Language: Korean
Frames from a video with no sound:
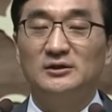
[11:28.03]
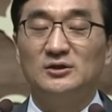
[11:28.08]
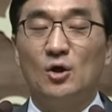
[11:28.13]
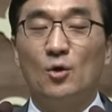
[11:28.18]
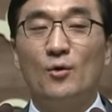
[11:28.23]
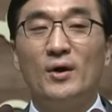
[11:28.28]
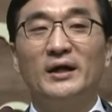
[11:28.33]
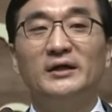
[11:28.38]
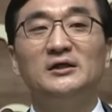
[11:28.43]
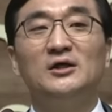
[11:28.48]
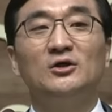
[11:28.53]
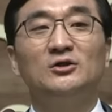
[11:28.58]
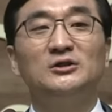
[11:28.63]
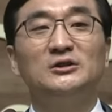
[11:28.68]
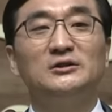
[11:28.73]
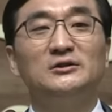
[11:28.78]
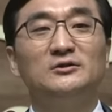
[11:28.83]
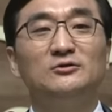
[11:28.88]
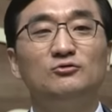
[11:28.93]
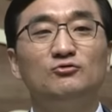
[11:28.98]
여호와의
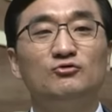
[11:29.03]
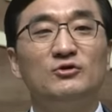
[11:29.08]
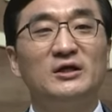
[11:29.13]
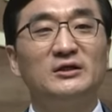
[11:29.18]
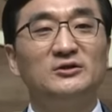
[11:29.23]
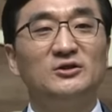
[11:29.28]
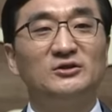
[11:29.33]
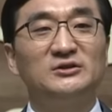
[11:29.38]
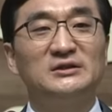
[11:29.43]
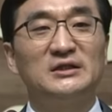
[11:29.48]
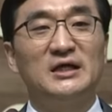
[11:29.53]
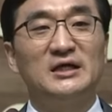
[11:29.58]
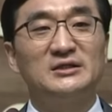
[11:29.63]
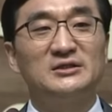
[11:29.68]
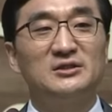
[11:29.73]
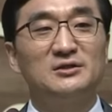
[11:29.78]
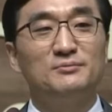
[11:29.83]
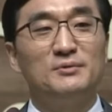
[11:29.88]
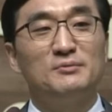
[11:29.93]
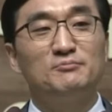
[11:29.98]
영은 구약
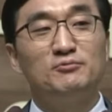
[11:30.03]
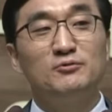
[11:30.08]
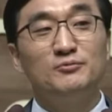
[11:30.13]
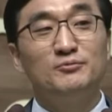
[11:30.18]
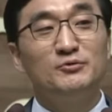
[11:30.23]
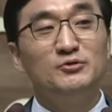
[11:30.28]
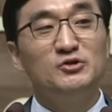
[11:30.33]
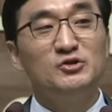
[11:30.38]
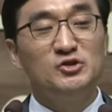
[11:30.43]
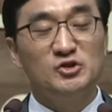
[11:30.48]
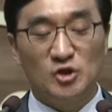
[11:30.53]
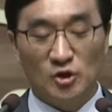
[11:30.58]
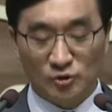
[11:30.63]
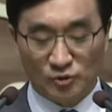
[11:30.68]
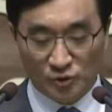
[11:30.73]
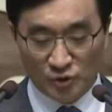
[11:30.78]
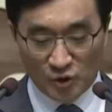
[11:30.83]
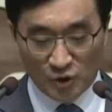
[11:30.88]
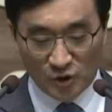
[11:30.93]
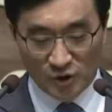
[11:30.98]
역사에서 이미
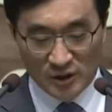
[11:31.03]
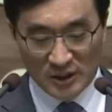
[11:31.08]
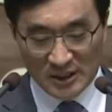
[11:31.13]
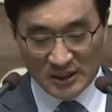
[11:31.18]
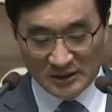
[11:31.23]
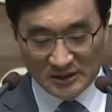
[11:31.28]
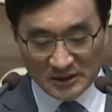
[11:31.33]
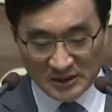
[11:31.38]
부분적으로